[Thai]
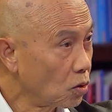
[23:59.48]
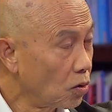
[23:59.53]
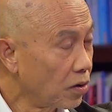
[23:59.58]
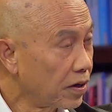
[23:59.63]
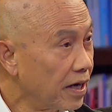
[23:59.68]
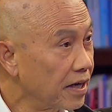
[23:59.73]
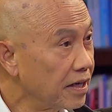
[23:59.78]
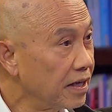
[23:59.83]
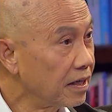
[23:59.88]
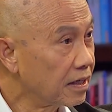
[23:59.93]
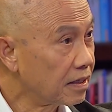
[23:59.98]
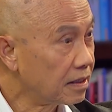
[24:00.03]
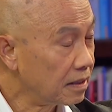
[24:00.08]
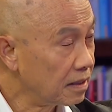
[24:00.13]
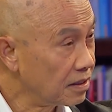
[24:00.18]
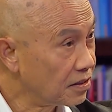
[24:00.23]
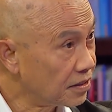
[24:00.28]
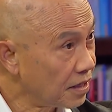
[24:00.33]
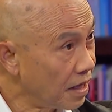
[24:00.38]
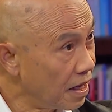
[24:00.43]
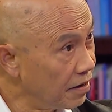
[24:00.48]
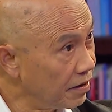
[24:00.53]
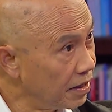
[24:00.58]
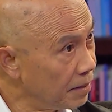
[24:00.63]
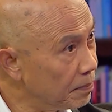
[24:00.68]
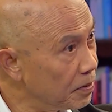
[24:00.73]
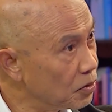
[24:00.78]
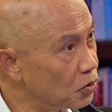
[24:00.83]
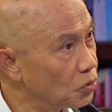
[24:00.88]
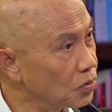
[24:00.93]
วโต๊ะครั้งนี้คือเส
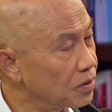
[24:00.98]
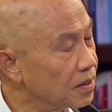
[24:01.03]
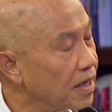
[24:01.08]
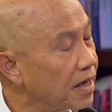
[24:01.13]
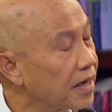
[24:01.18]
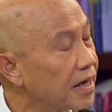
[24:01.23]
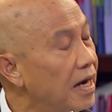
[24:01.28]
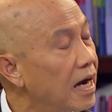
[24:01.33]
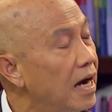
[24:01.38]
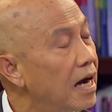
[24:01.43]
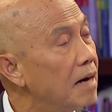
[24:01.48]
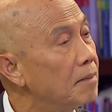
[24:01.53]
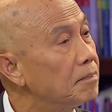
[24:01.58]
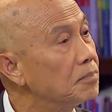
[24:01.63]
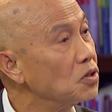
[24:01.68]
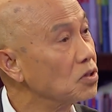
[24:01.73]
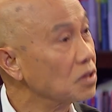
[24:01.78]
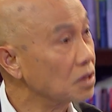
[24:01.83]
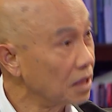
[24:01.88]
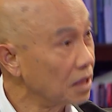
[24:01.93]
รีพิสุทธิ์นะครับเพิ่